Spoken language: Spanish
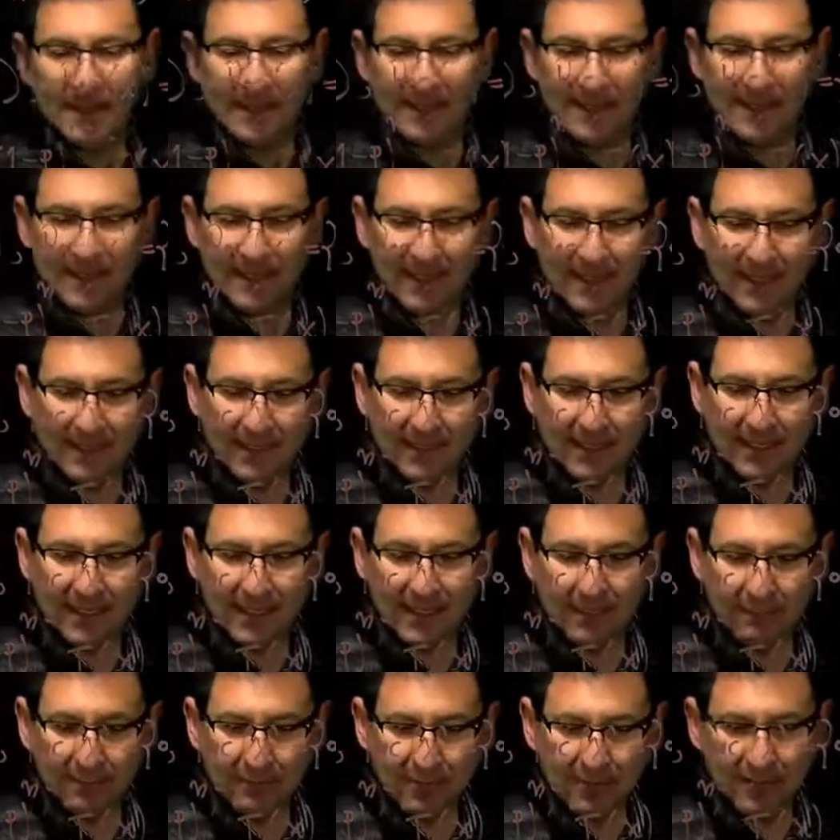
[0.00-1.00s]
Y este
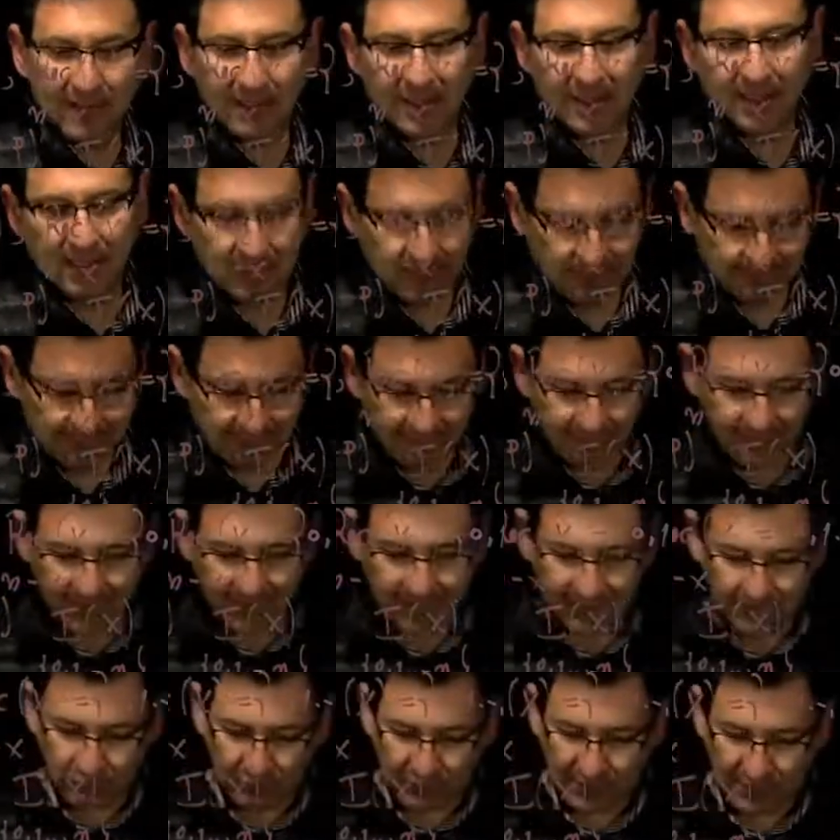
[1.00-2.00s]
límite va a
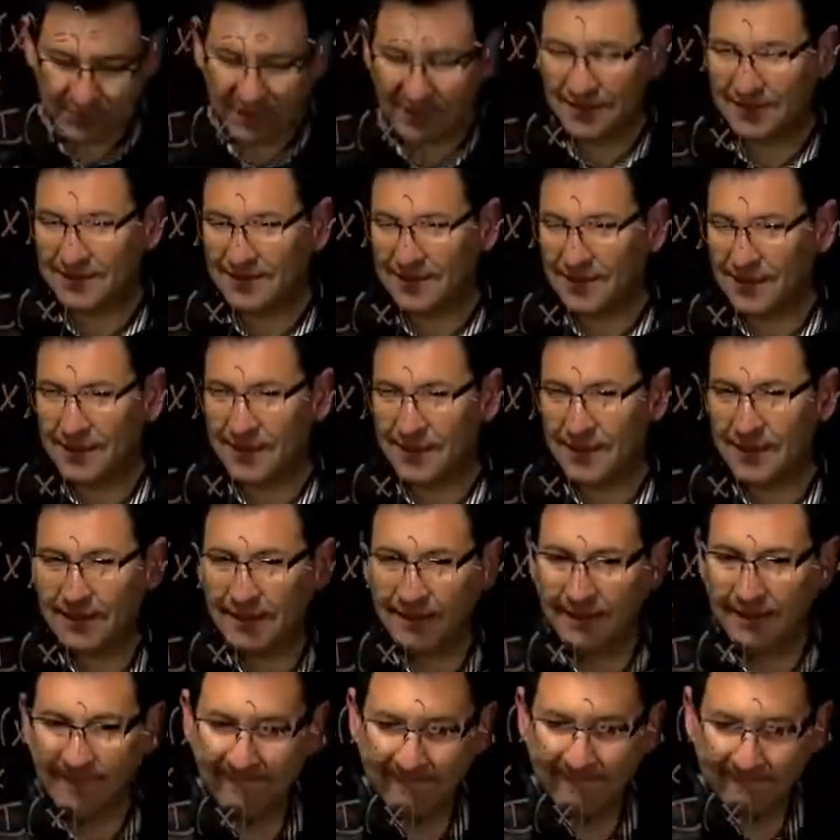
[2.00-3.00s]
resultar ser
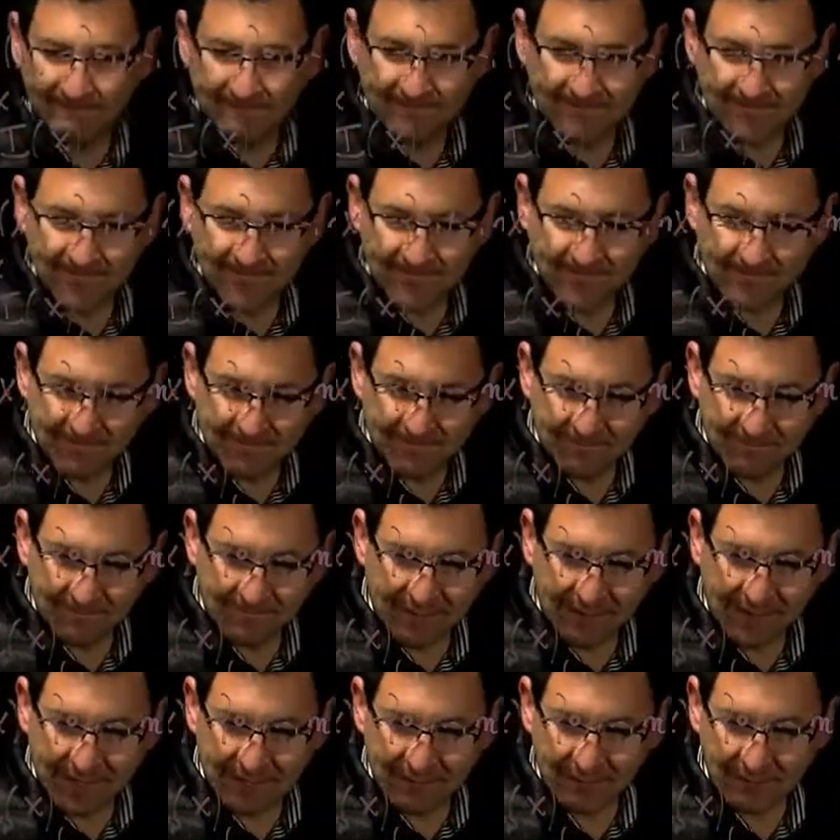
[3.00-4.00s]

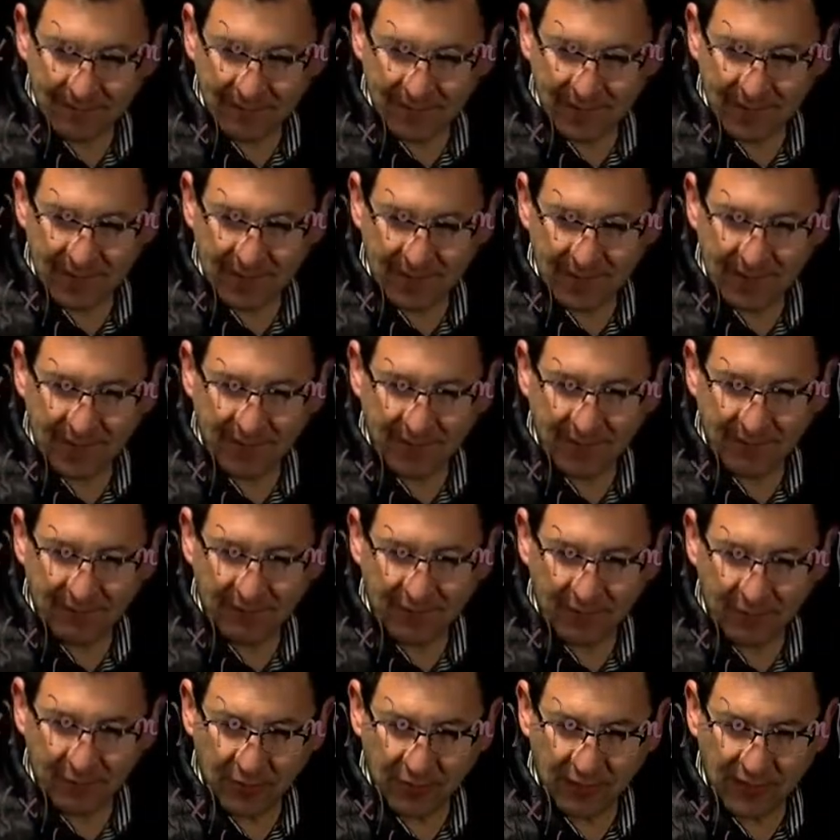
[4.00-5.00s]
lambda
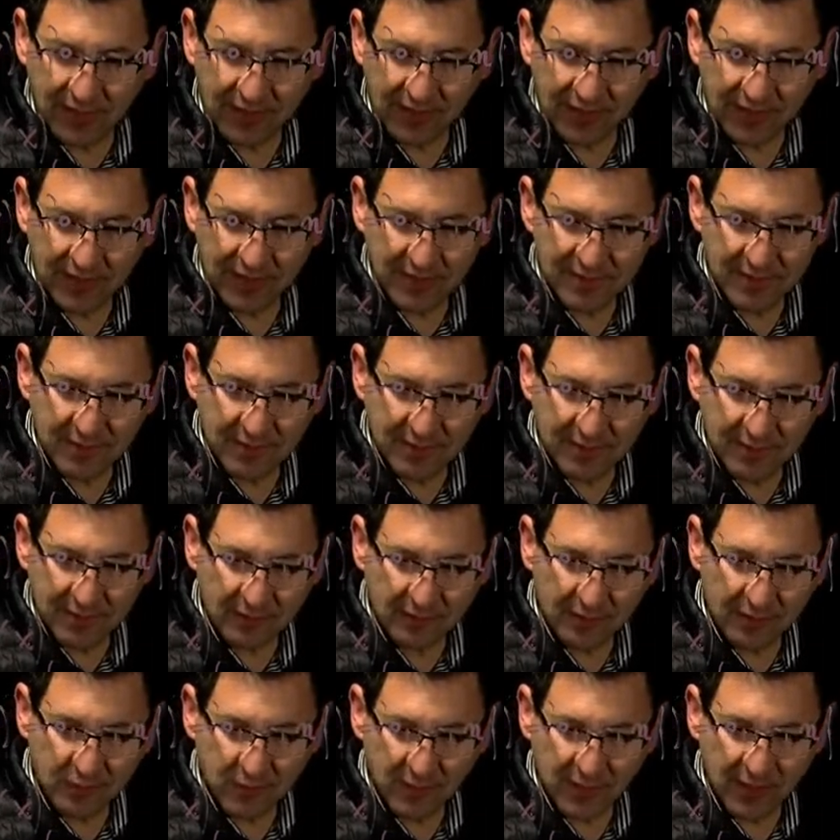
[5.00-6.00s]
elevado a x
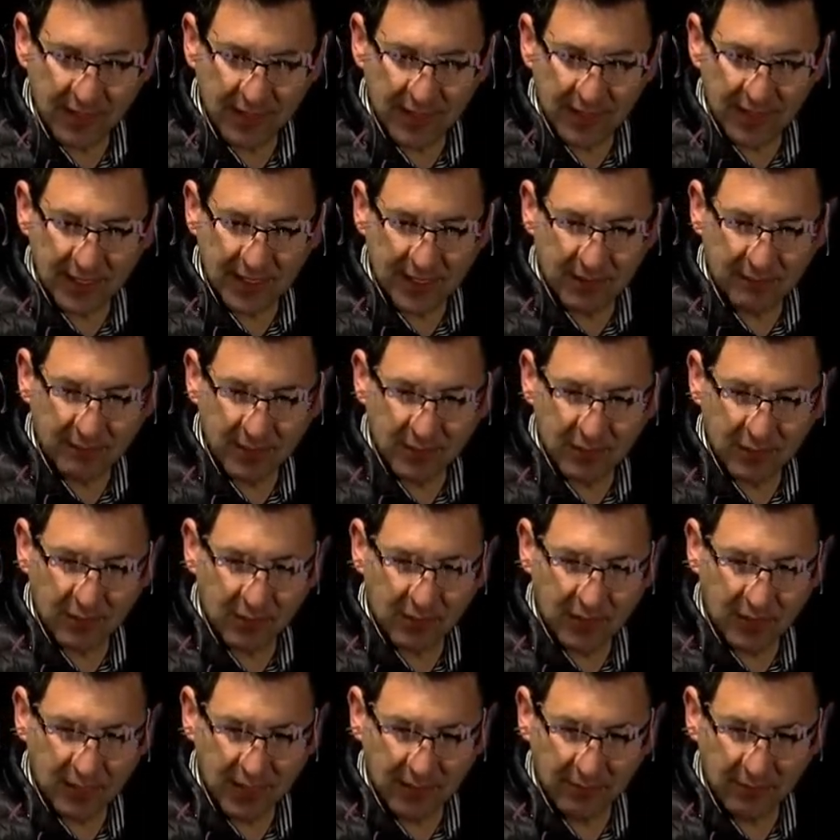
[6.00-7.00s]
por e a la menos
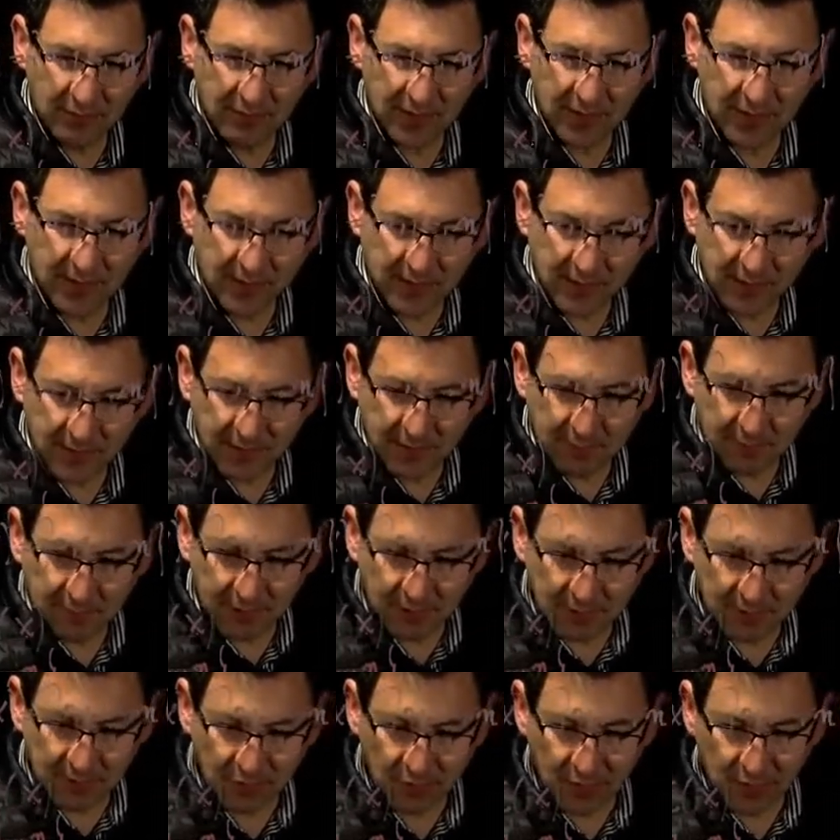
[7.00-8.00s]
lambda
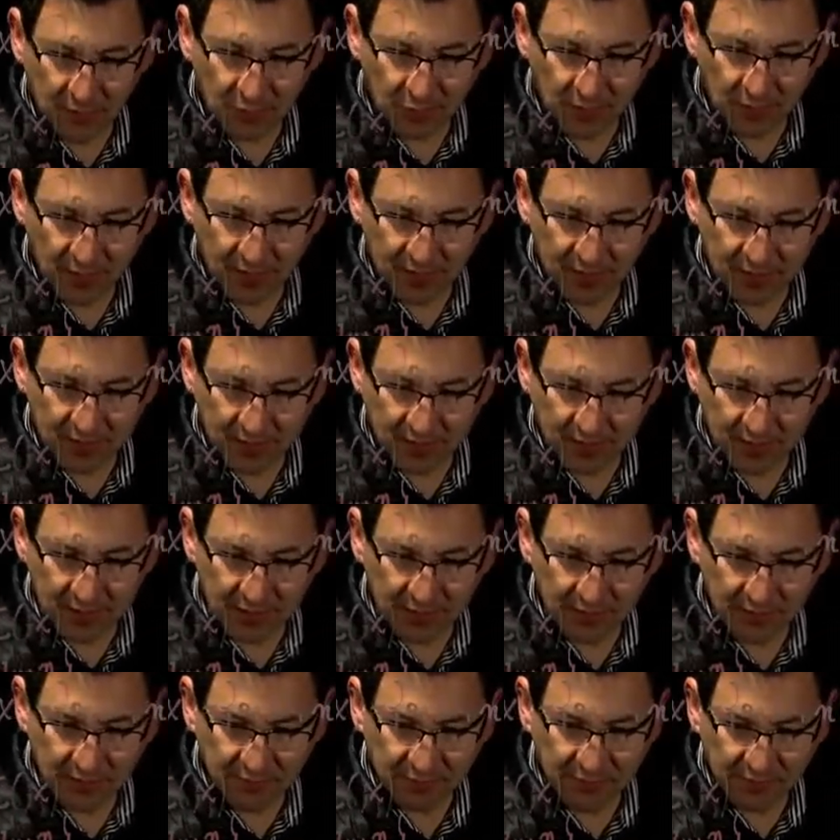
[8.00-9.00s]
partido por x
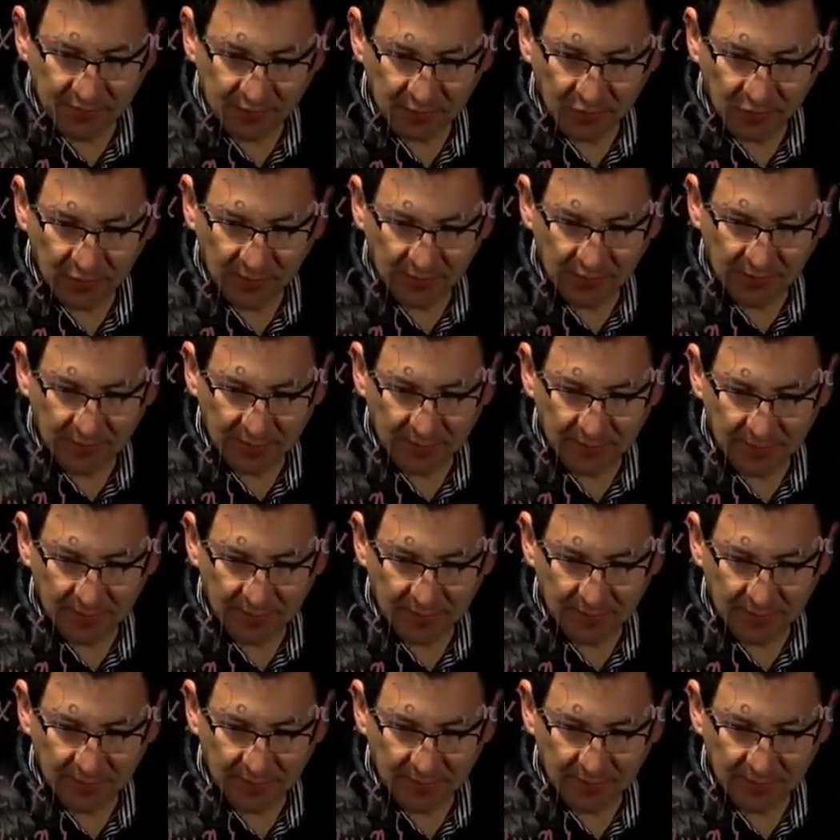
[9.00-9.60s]
factorial.